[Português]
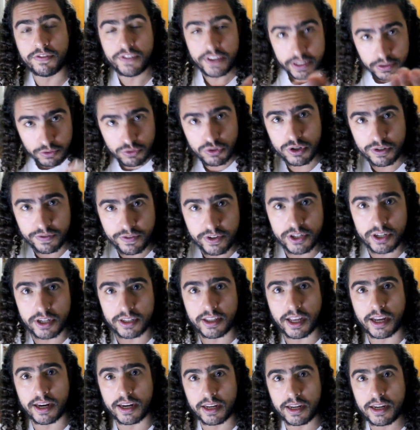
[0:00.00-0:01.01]
vindos de
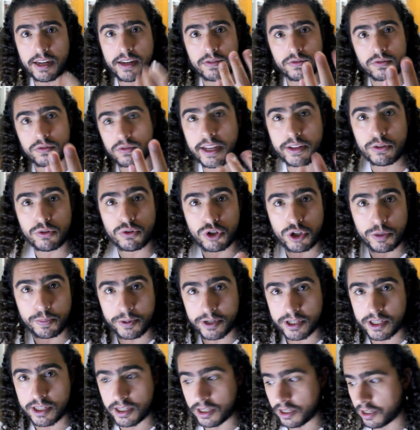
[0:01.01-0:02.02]
vegetarianos, é do
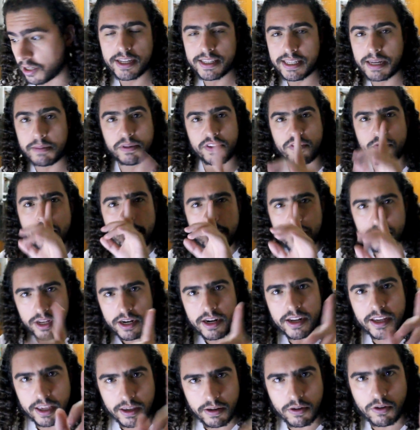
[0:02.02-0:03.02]
tipo assim, sabe, tem uma
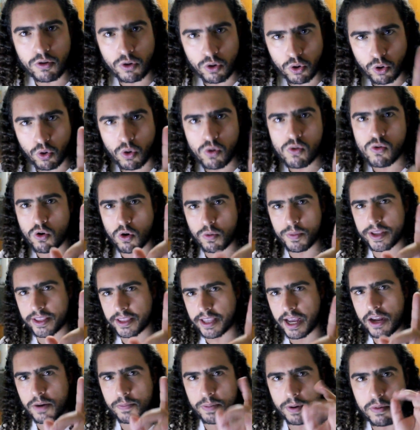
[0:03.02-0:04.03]
menina que colocou um
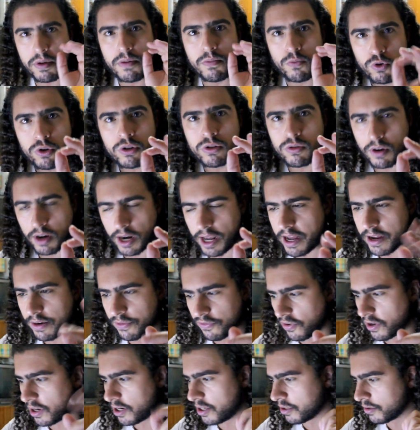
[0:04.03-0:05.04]
comentário para mim muito
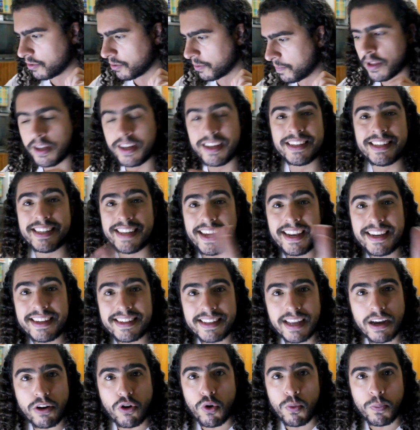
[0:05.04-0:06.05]
claro falando: "Se ele
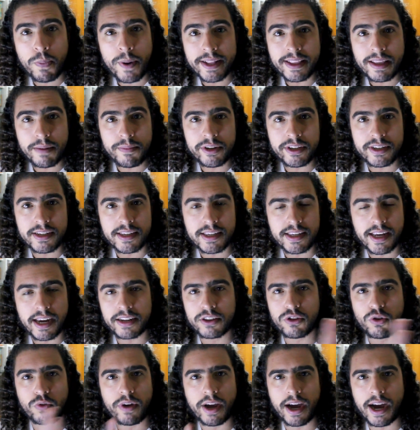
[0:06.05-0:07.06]
está completamente
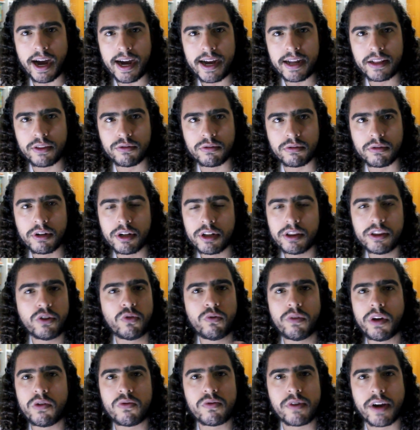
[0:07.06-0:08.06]
certo ou errado,
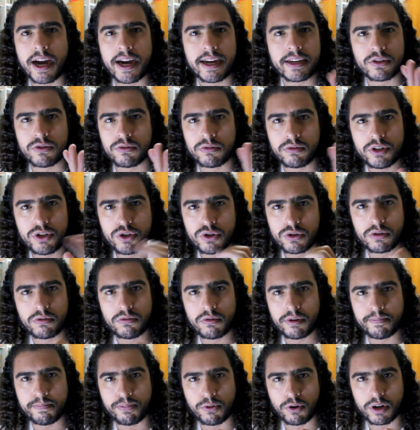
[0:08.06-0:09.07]
não é o caso, isso
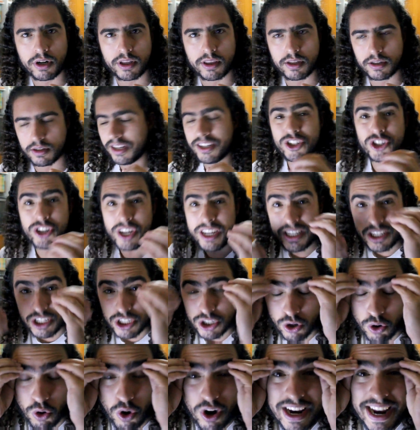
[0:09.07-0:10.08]
não importa".
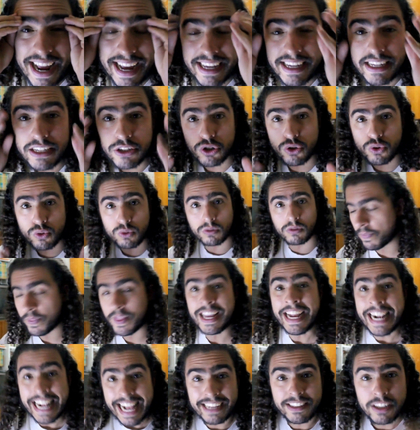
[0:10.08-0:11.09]
Gente, olha isso.
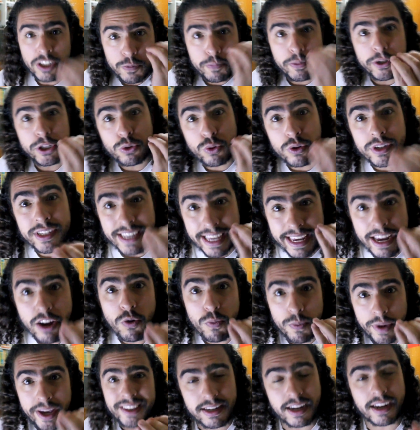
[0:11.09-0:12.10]
Essas pessoas
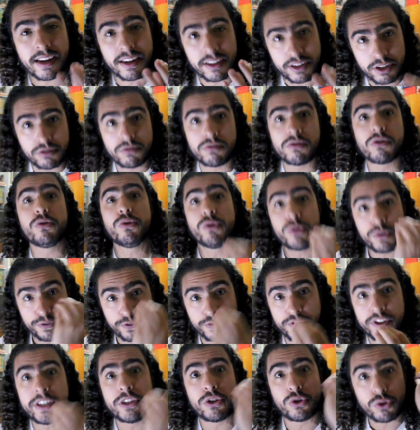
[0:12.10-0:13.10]
realmente acreditam que os
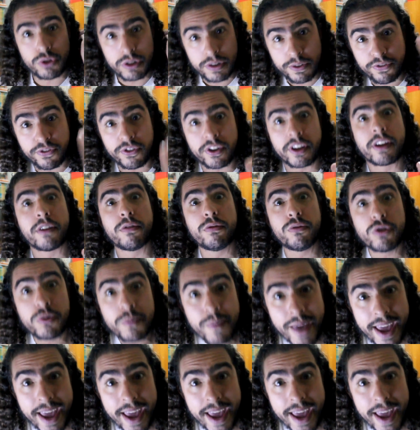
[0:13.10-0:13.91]
fins justificam os